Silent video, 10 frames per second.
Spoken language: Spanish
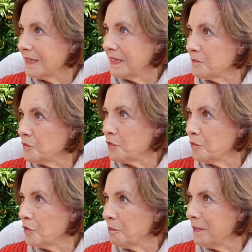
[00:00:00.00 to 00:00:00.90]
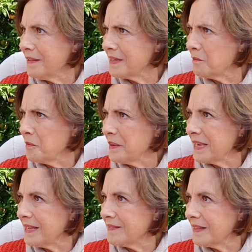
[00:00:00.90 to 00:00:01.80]
Es muy, muy padre, a mí me
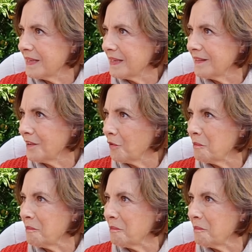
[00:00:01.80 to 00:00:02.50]
encanta la gente joven,